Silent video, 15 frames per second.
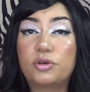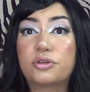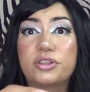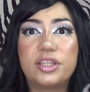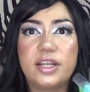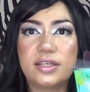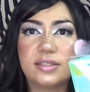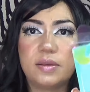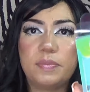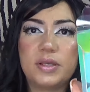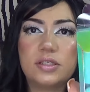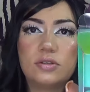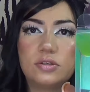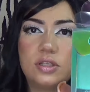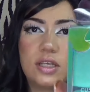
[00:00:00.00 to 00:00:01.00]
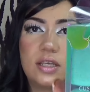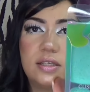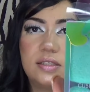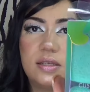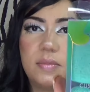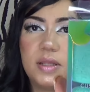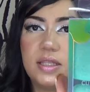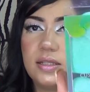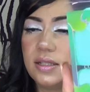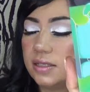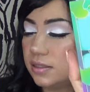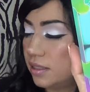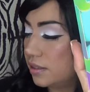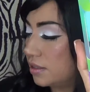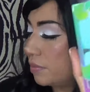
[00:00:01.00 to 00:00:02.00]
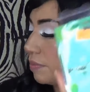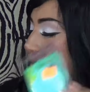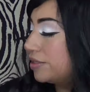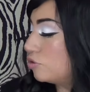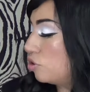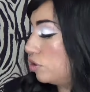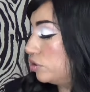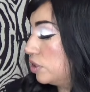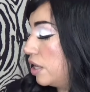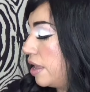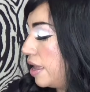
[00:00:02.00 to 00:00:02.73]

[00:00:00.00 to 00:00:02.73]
por 13 pesos, ni 15 manitas, 13 pesos.